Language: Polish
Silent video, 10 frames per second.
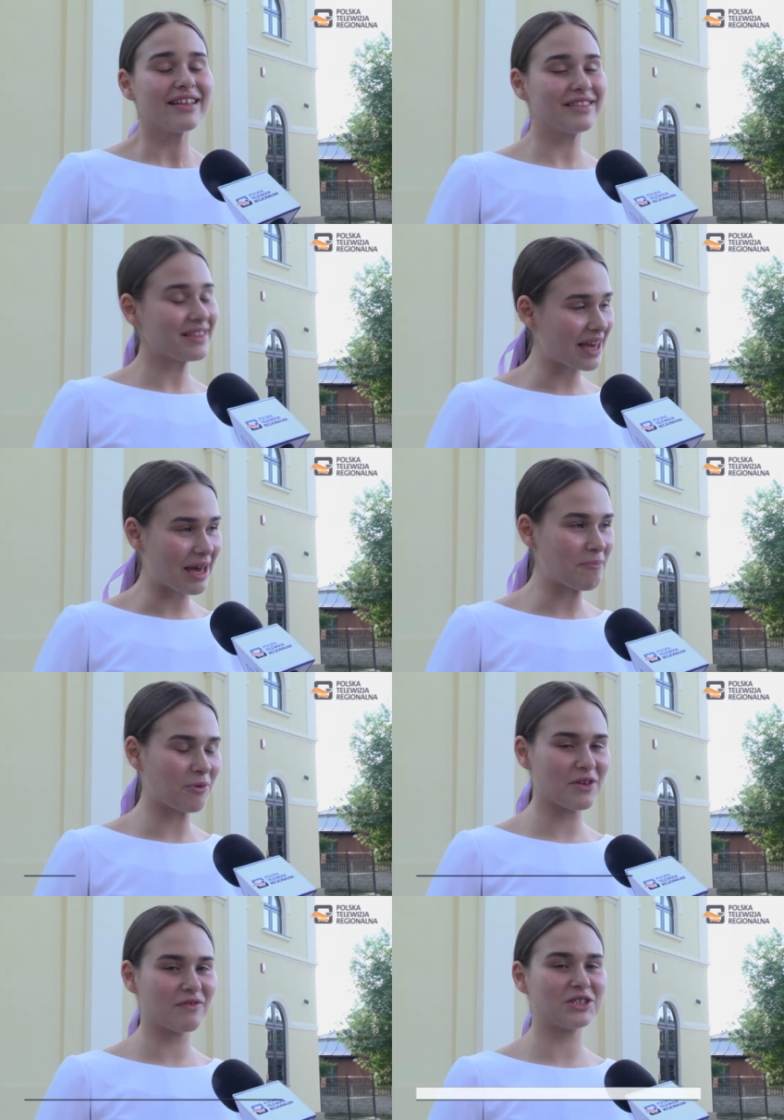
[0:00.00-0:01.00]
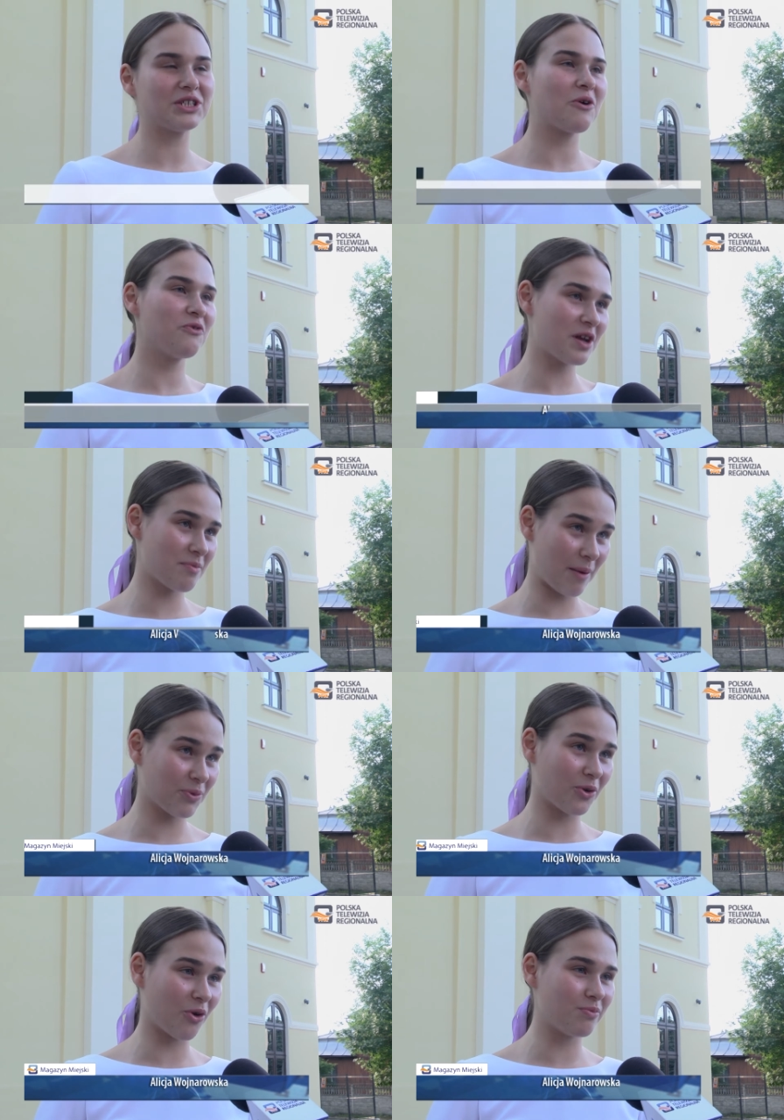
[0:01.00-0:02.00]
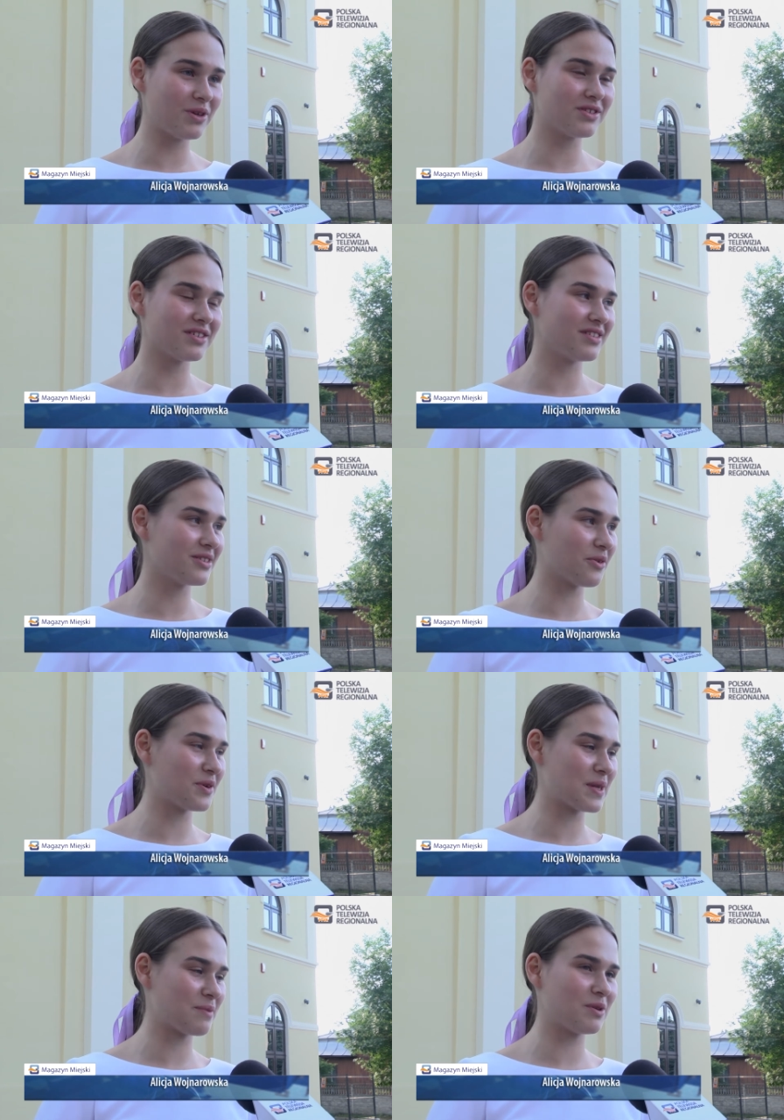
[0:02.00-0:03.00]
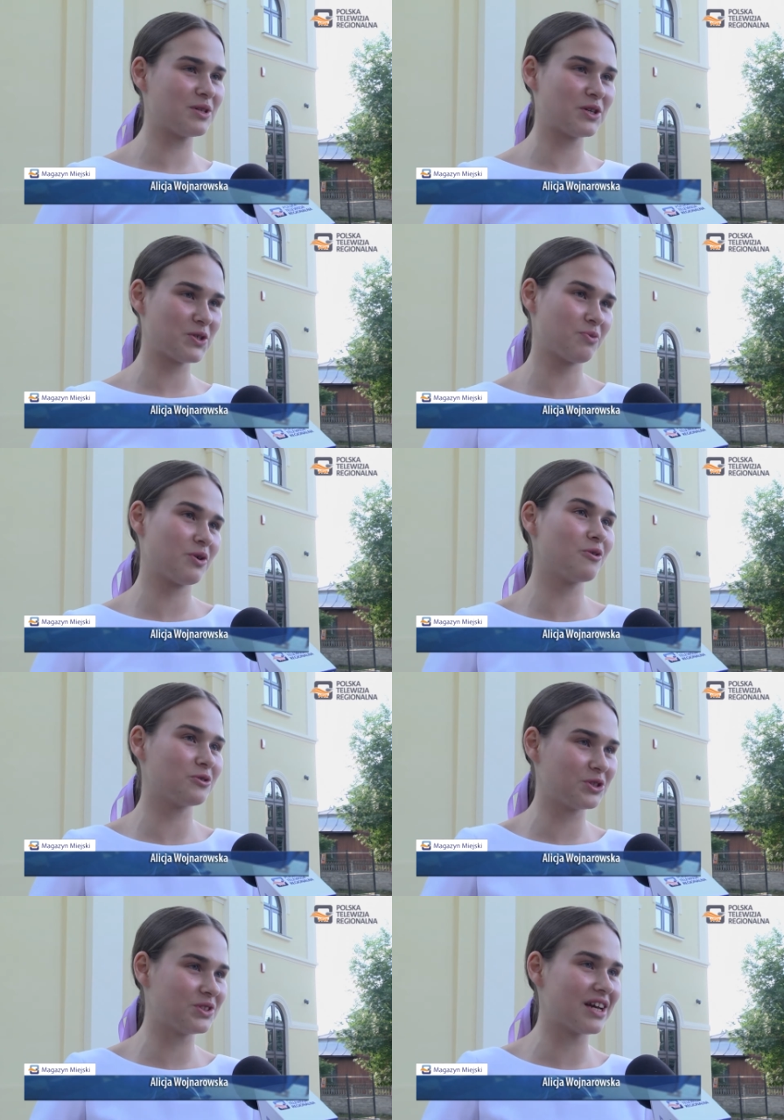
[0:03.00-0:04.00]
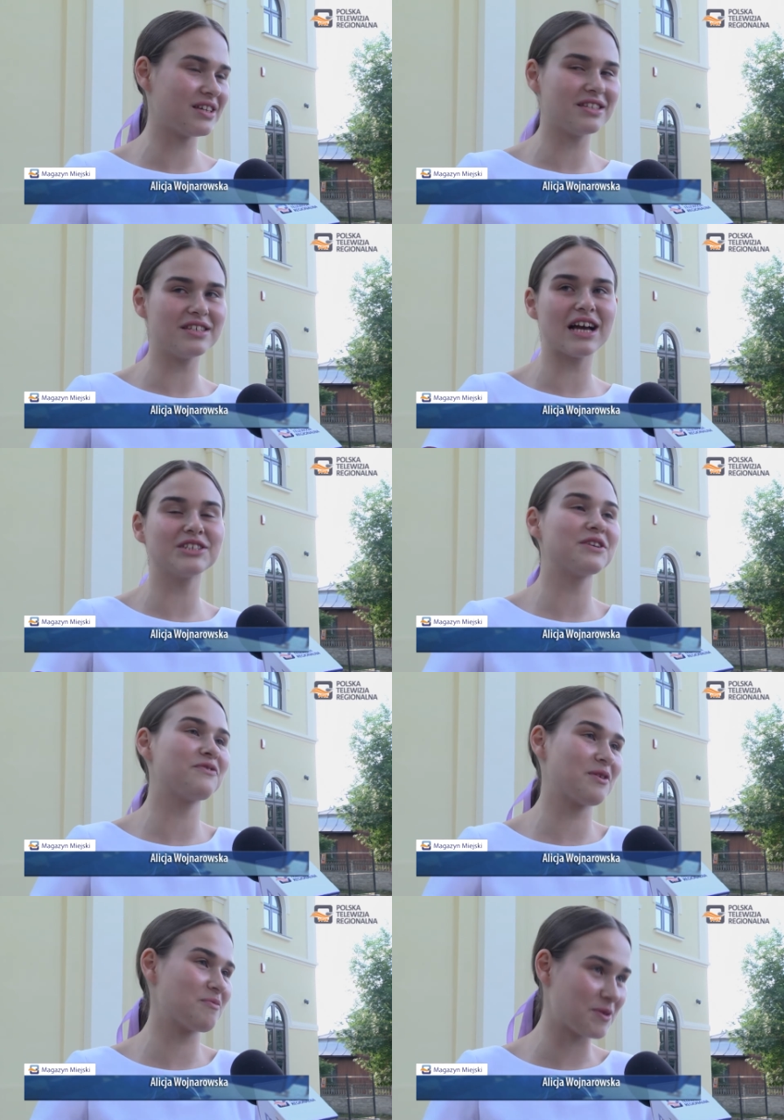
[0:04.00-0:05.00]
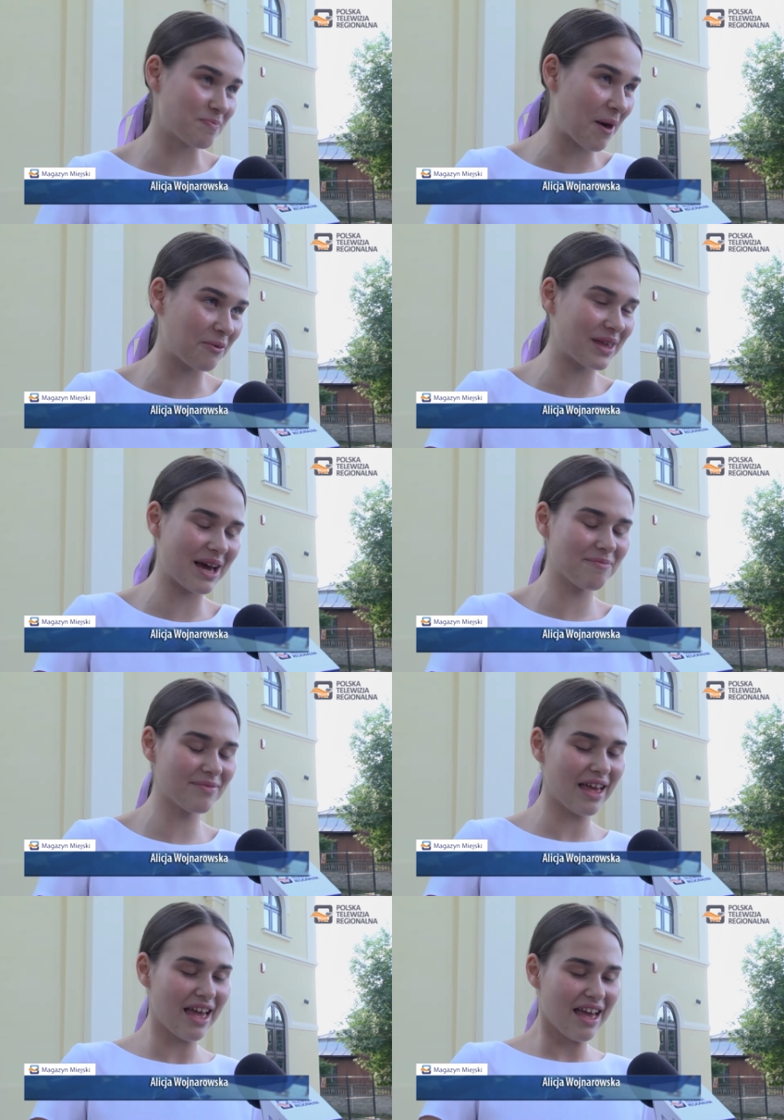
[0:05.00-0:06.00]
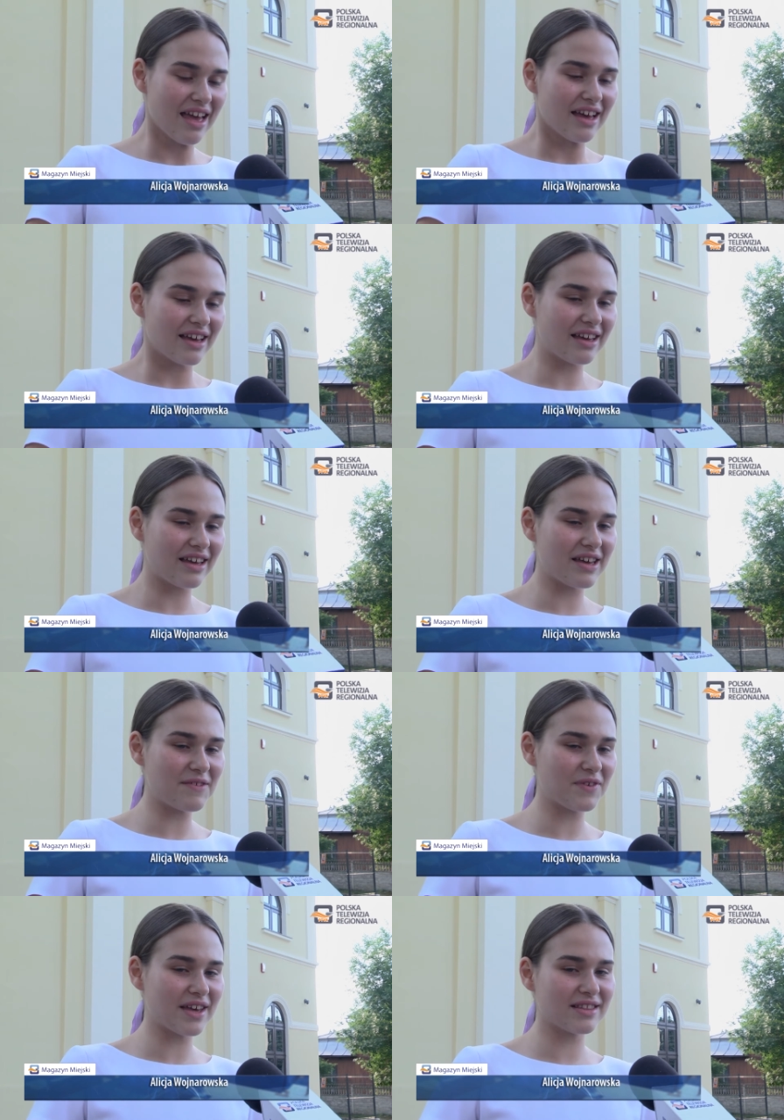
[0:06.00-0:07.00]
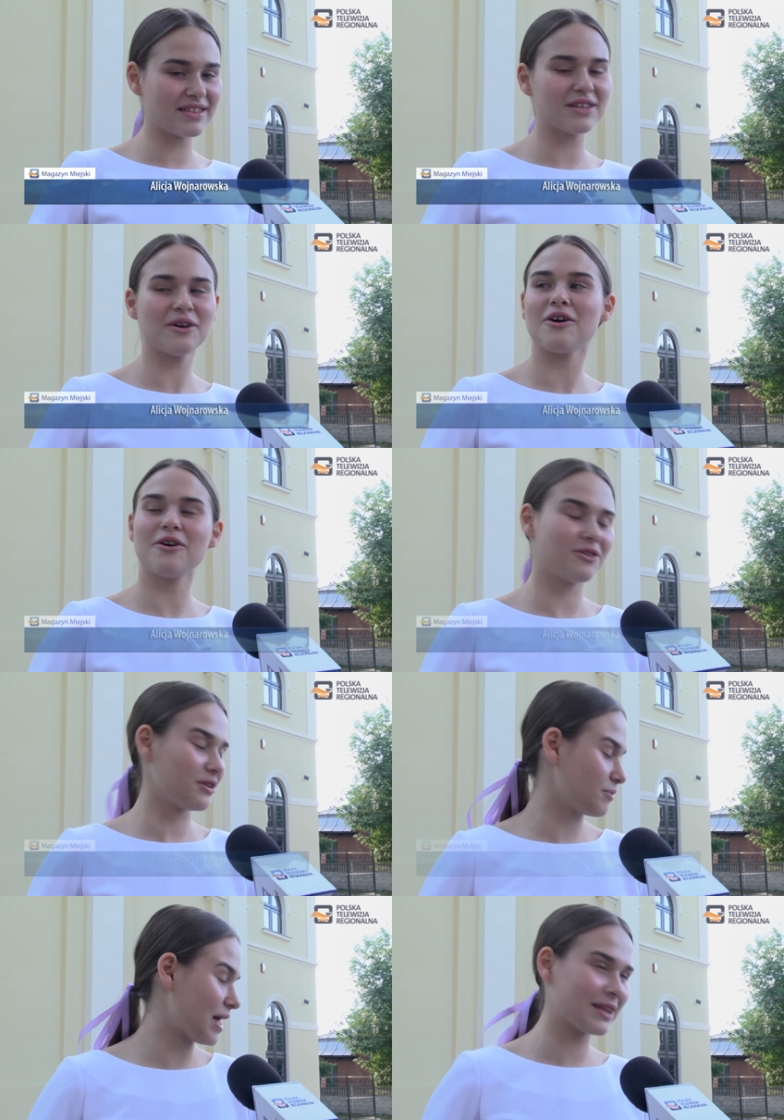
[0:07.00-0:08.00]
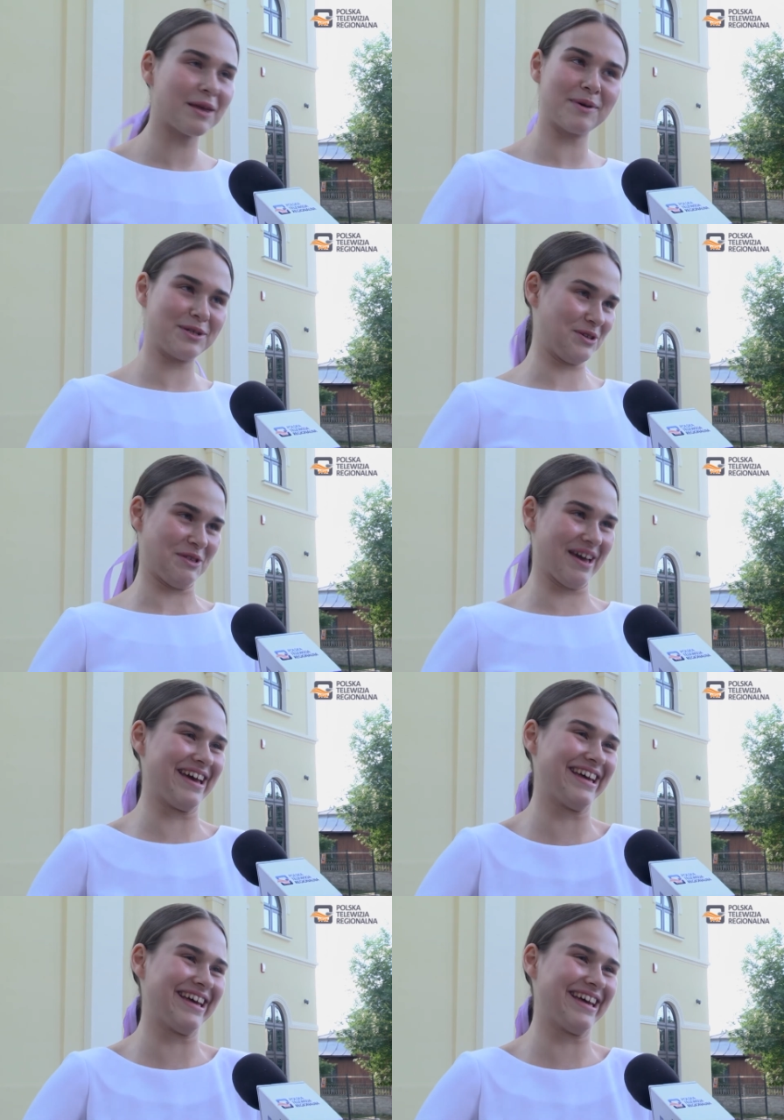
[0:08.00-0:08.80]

Nie, ponieważ ja uwielbiam to robić i to jest jakby część mojego życia i ja się w tym spełniam, y, więc jak najbardziej nie.